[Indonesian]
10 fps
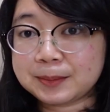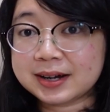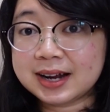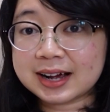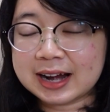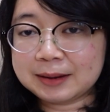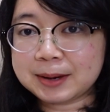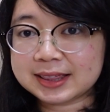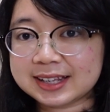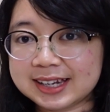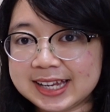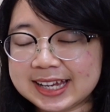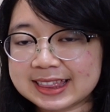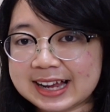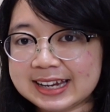Pada kalimat ini
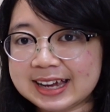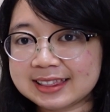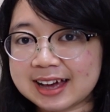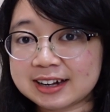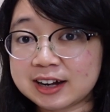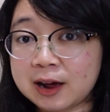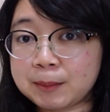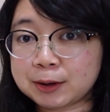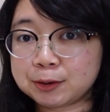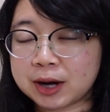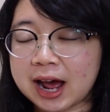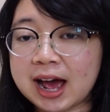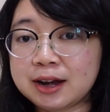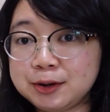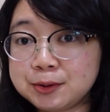kita lihat ada
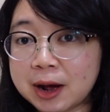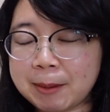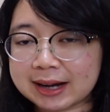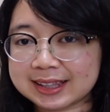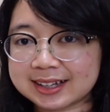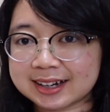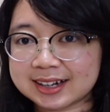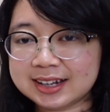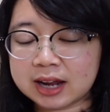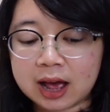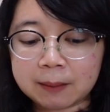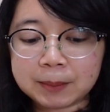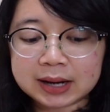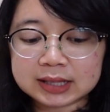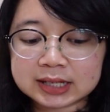penggunaan dua partikel ni ya.
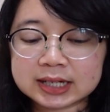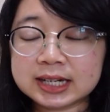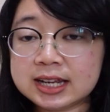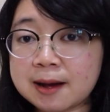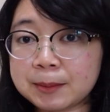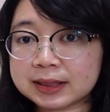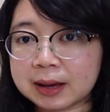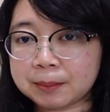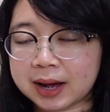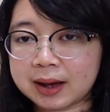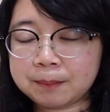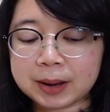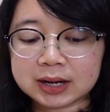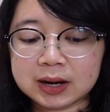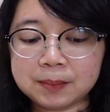Partikel ni yang pertama
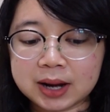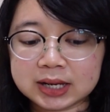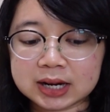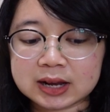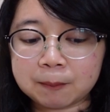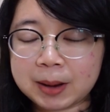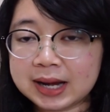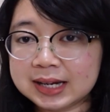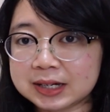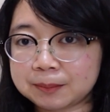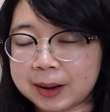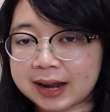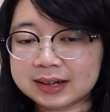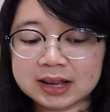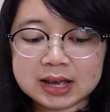pada bagian yang paling
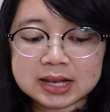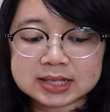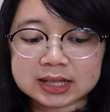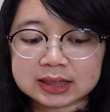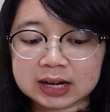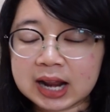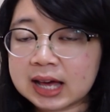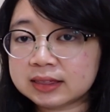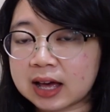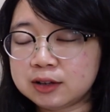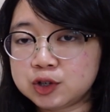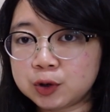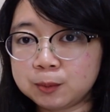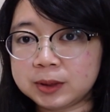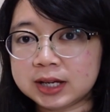depan setelah
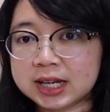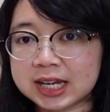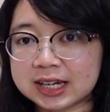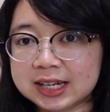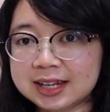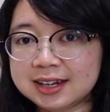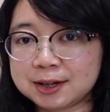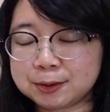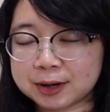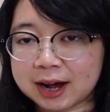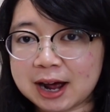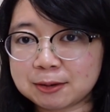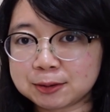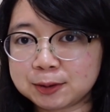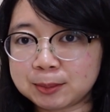tanjobi ini digunakan
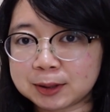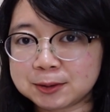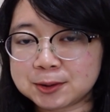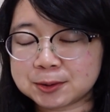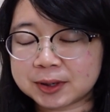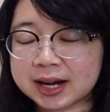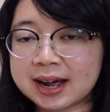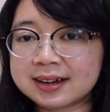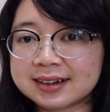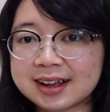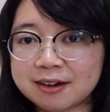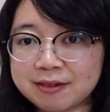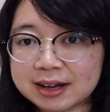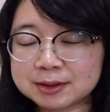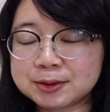untuk menunjukkan
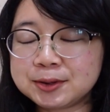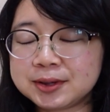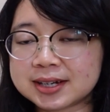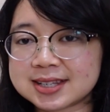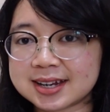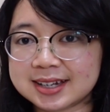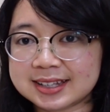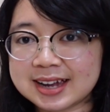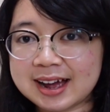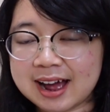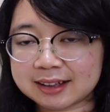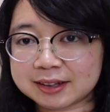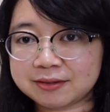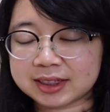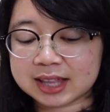waktu terjadinya
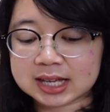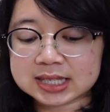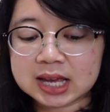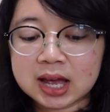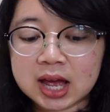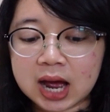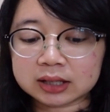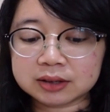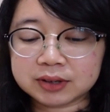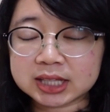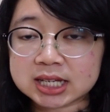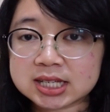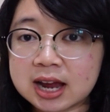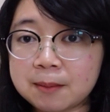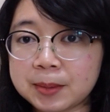aktivitas.
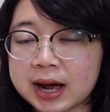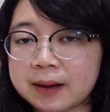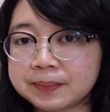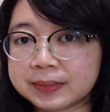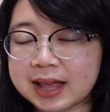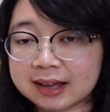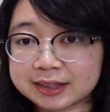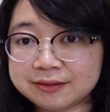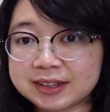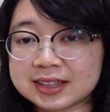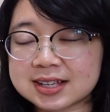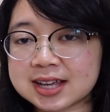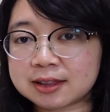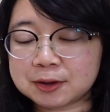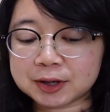Aktivitasnya apa? Aktivitas
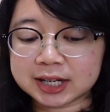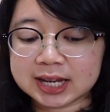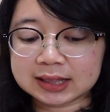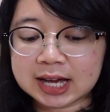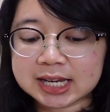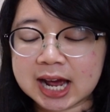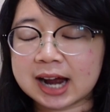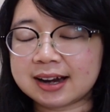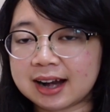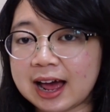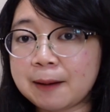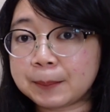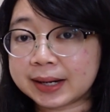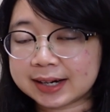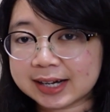atau kegiatannya adalah
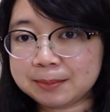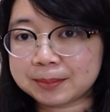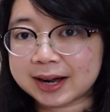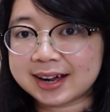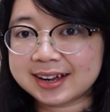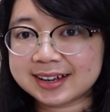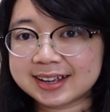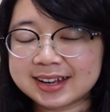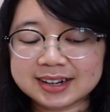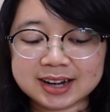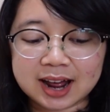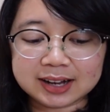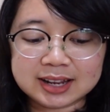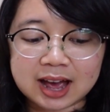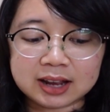menerima
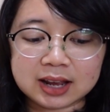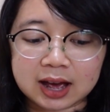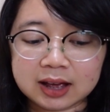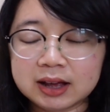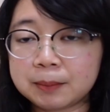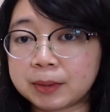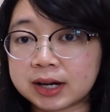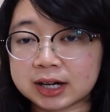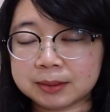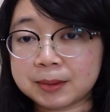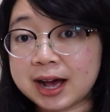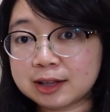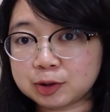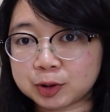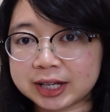dari ayah
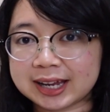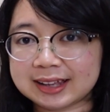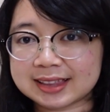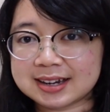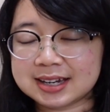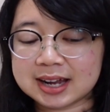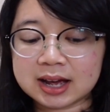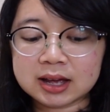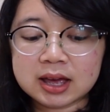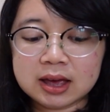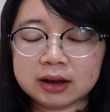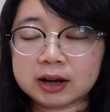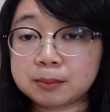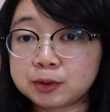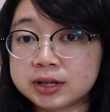menerima toke tadi ya.
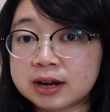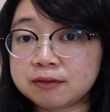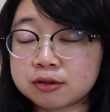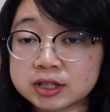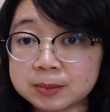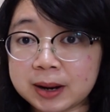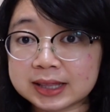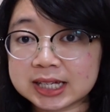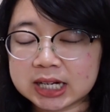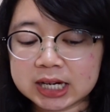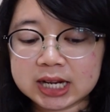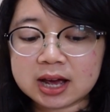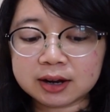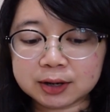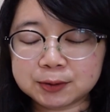Kemudian fungsi partikel
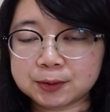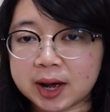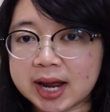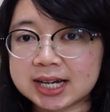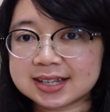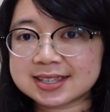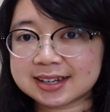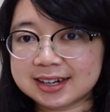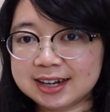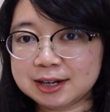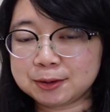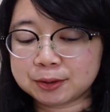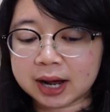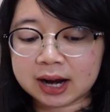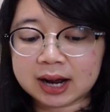nih yang kedua di sini
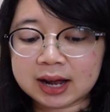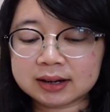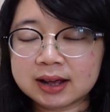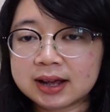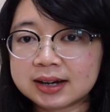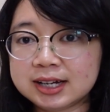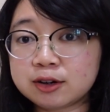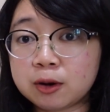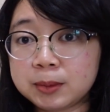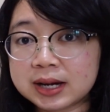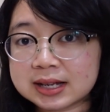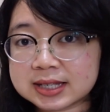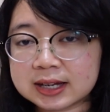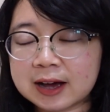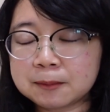digunakan
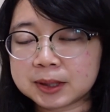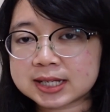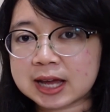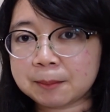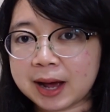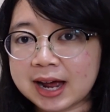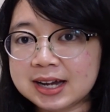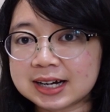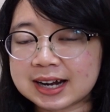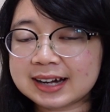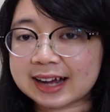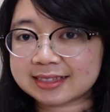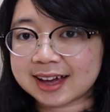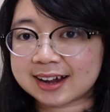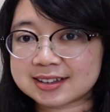dikombinasikan bersamaan dengan
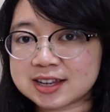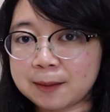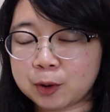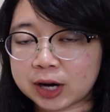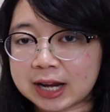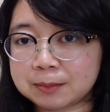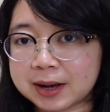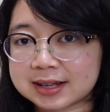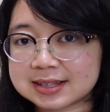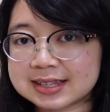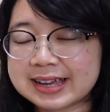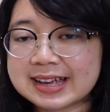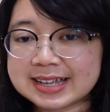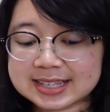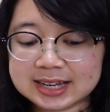kata kerja moraimas.
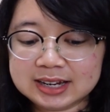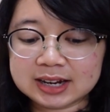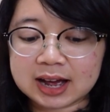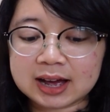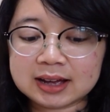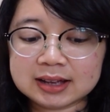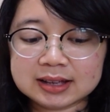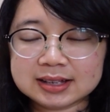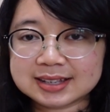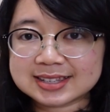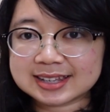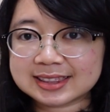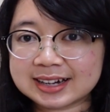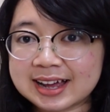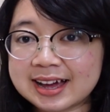Sehingga
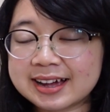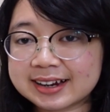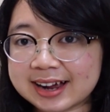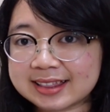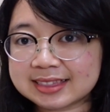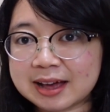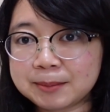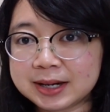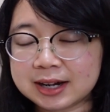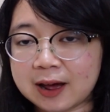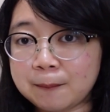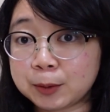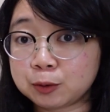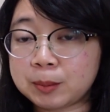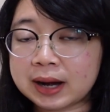setelah kata benda
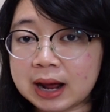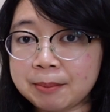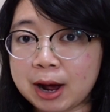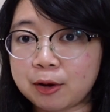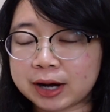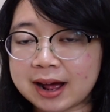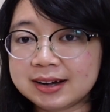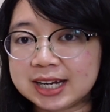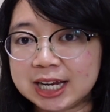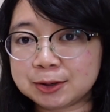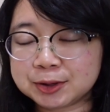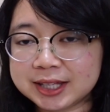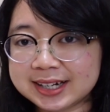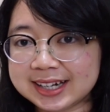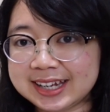berupa nama orang
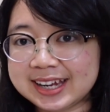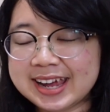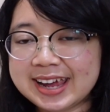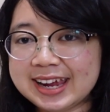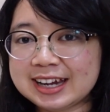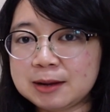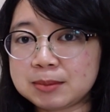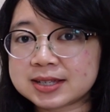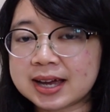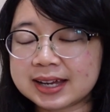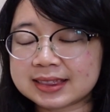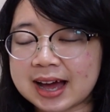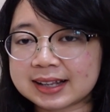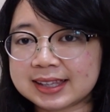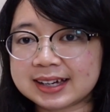diikuti ni, ini bisa
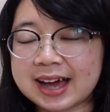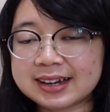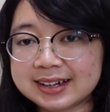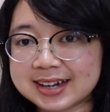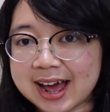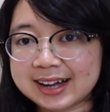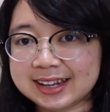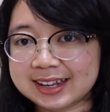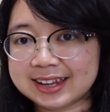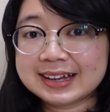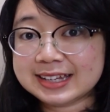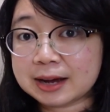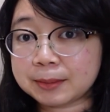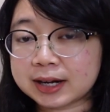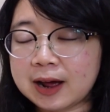kita artikan dari,
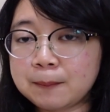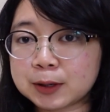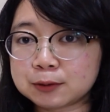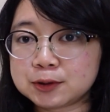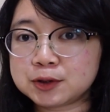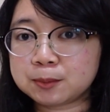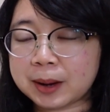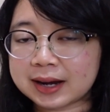yang mana merujuk